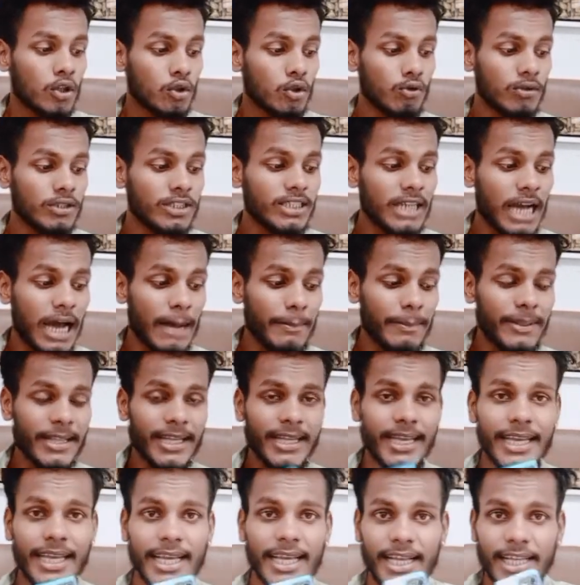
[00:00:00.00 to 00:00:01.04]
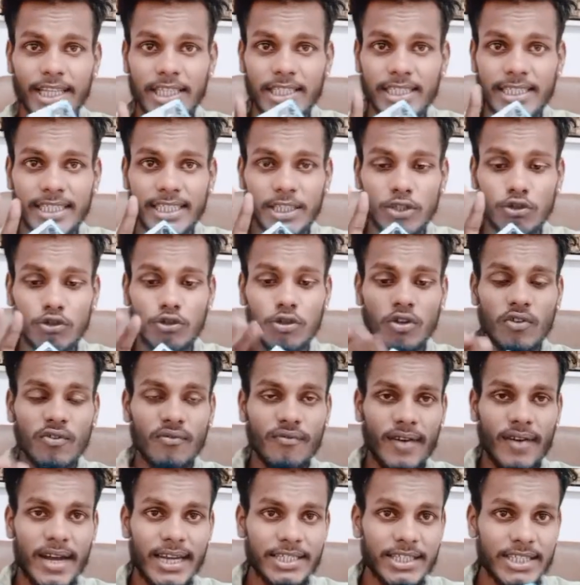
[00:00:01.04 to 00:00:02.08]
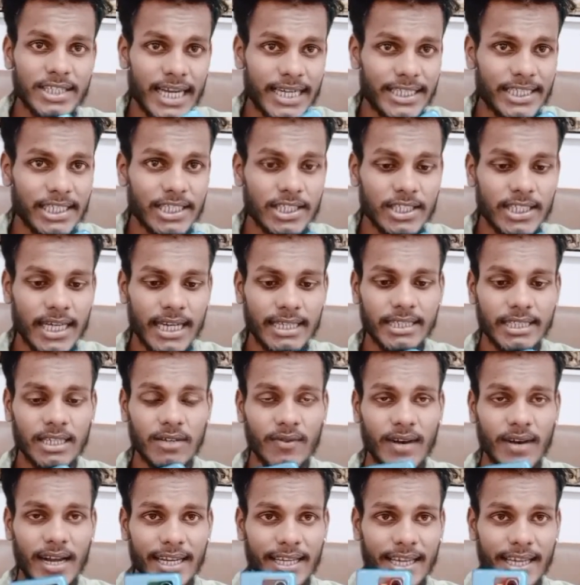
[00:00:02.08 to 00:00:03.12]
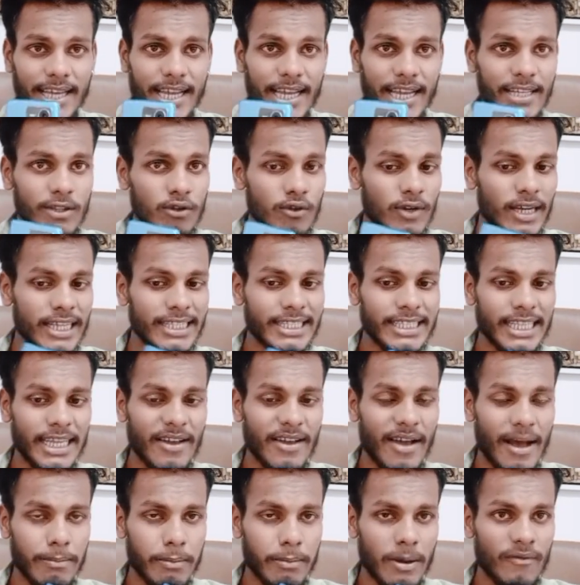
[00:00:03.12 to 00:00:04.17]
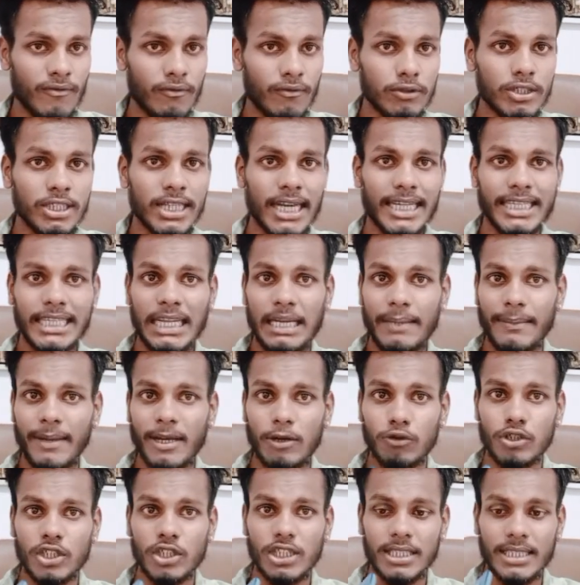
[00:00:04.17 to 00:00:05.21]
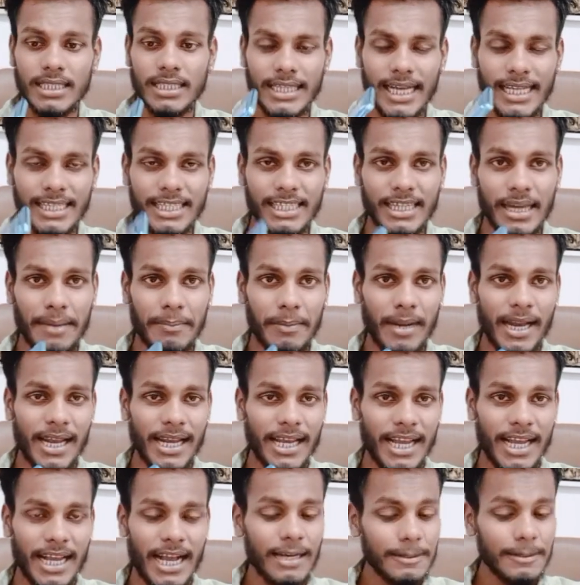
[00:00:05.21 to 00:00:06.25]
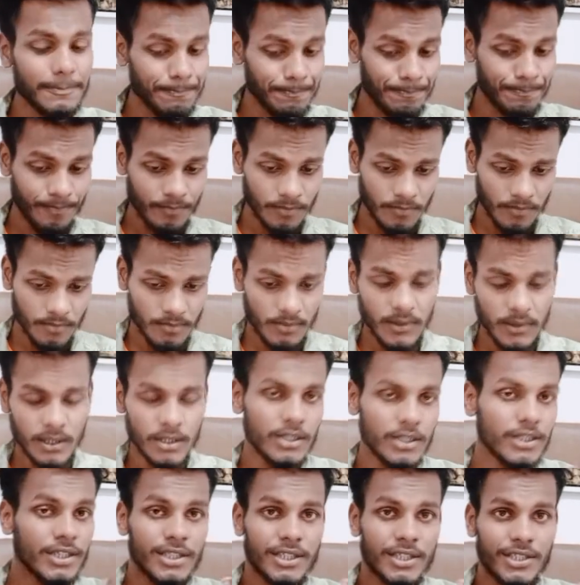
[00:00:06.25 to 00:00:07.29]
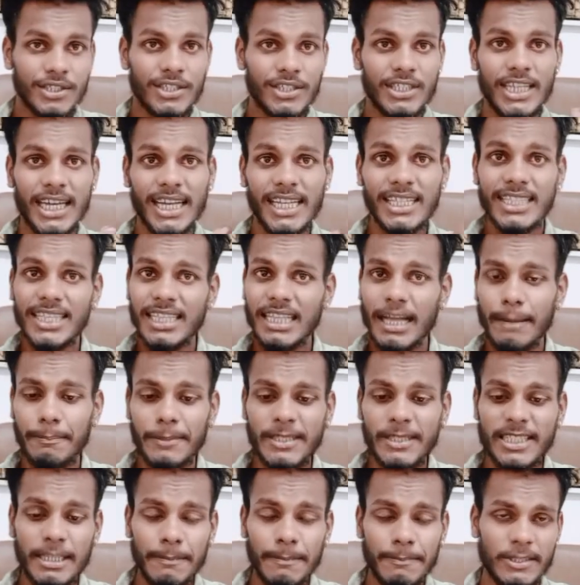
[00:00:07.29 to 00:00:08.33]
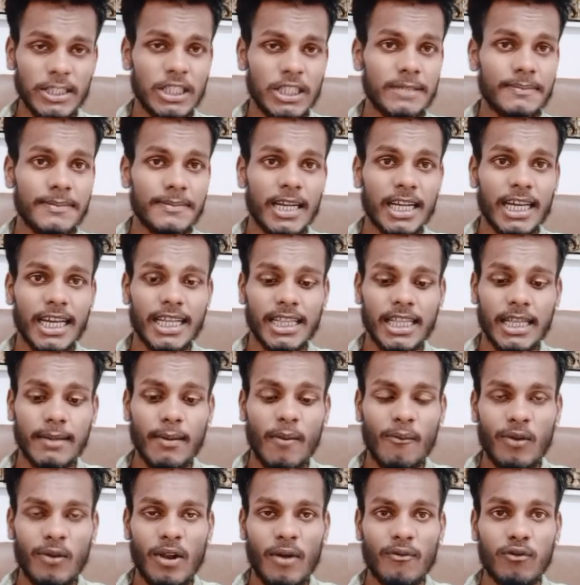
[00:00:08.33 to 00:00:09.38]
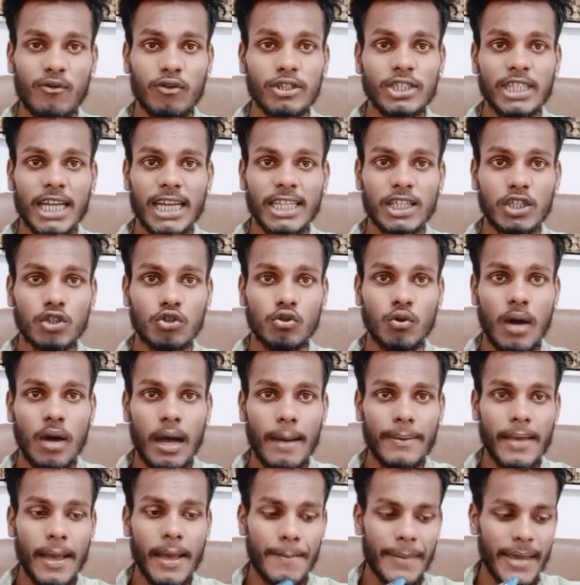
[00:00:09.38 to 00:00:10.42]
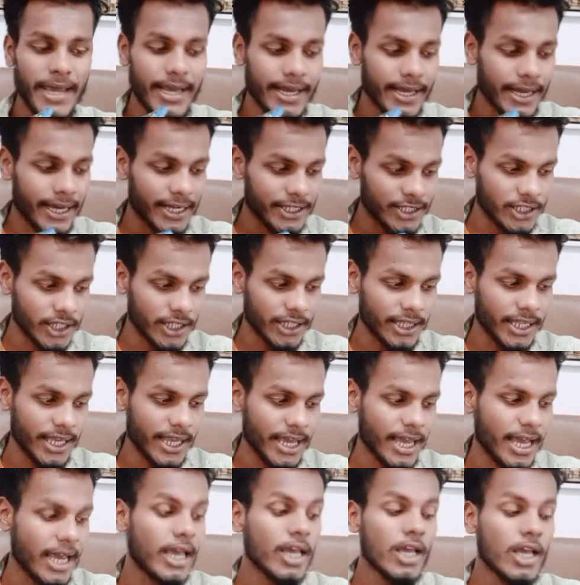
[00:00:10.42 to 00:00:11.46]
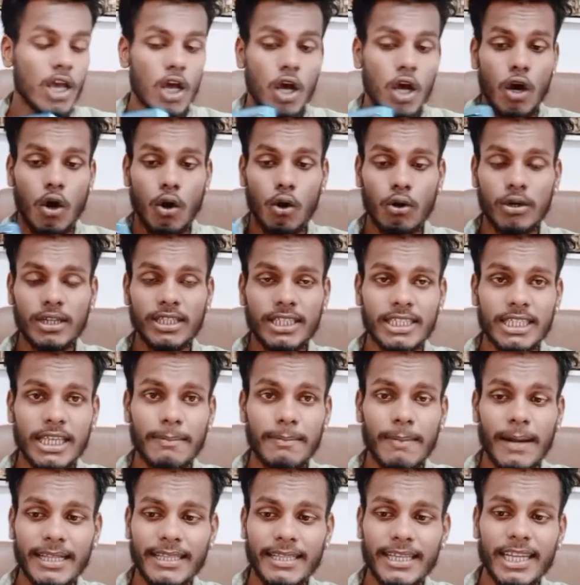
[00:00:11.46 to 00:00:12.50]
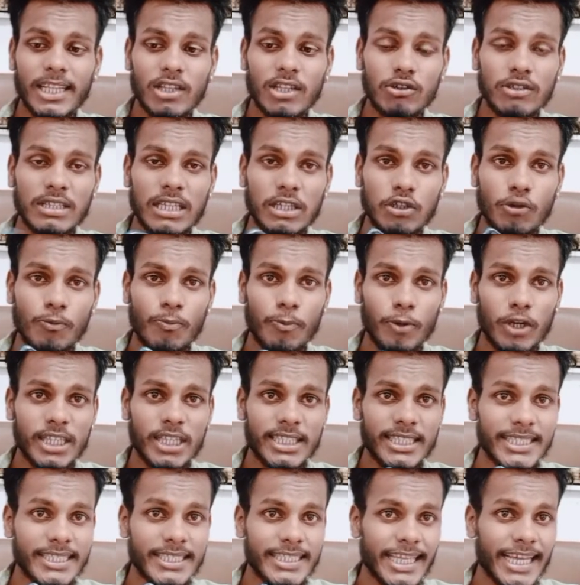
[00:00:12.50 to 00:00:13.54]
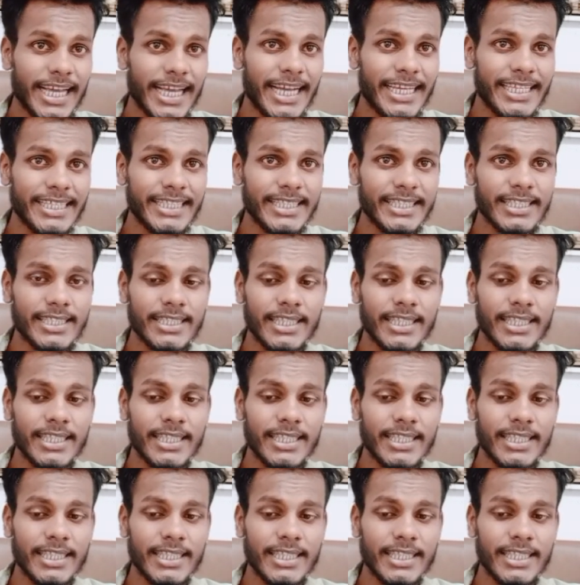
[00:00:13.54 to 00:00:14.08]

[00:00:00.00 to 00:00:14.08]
तो यहाँ पे देखिए इसकी जो फास्ट चार्जिंग छाछठ वाट की है तो वैसे आपका फ़ोन चार्ज करने में कुछ ज़्यादा टाइम नहीं लगेगा ज़्यादा से ज़्यादा बीस से पच्चीस मिनट के अंदर पूरा फुल चार्ज इसको आप यहाँ पे कर सकते हैं और इसकी बात करें तो इसका जो प्रोसेस है